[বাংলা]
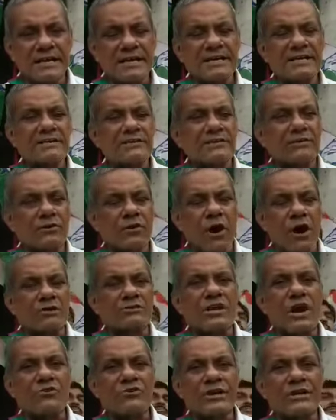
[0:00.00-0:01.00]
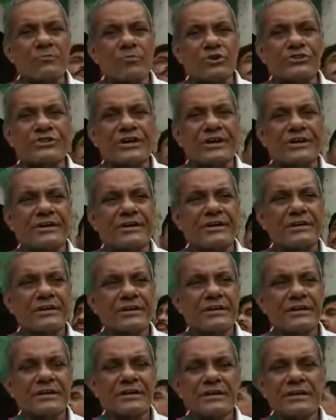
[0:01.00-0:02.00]
এই লকডাউনের মধ্যে
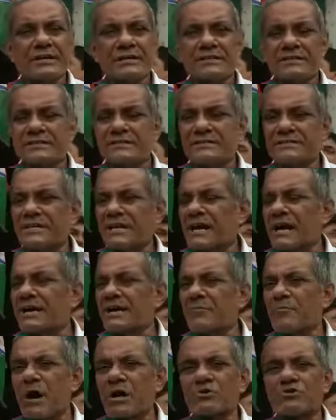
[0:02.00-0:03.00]
যেখানে